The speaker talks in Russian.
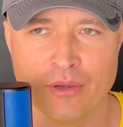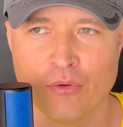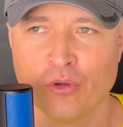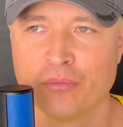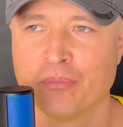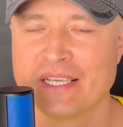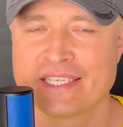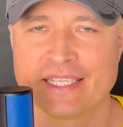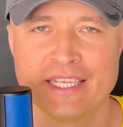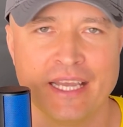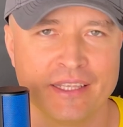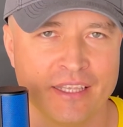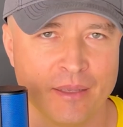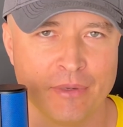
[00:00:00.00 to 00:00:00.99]
Он
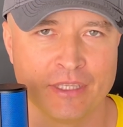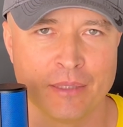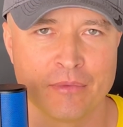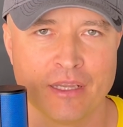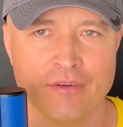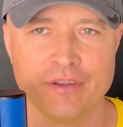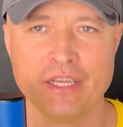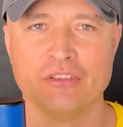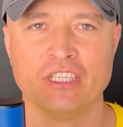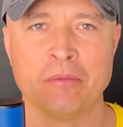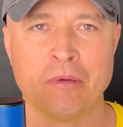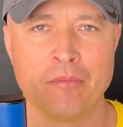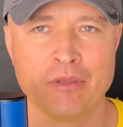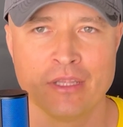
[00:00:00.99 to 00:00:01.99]
постоянно об этом говорил,
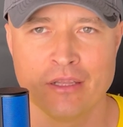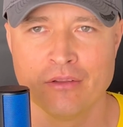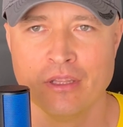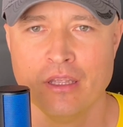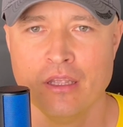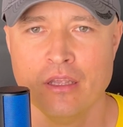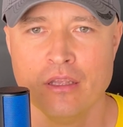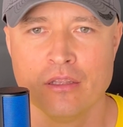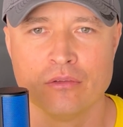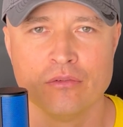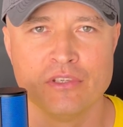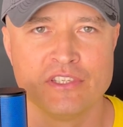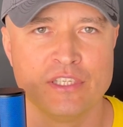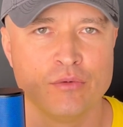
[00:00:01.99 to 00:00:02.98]
напоминал,
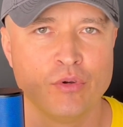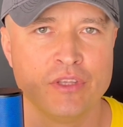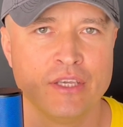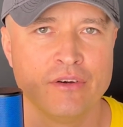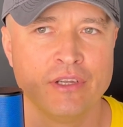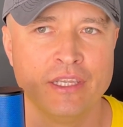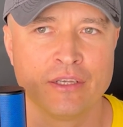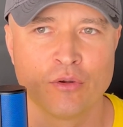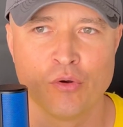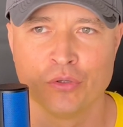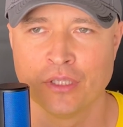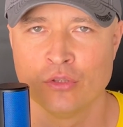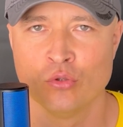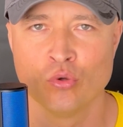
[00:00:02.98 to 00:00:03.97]
но из него делали
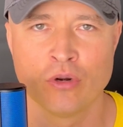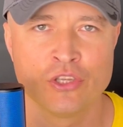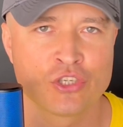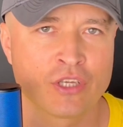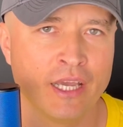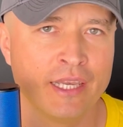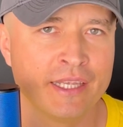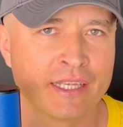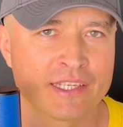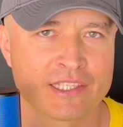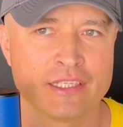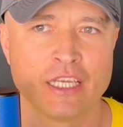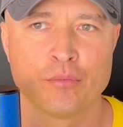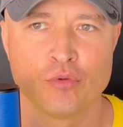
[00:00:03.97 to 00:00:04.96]
какого-то дурачка или
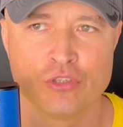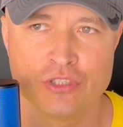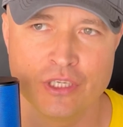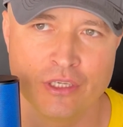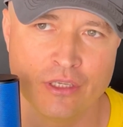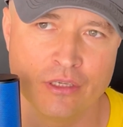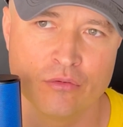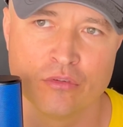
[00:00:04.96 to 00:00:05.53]
козла отпущения.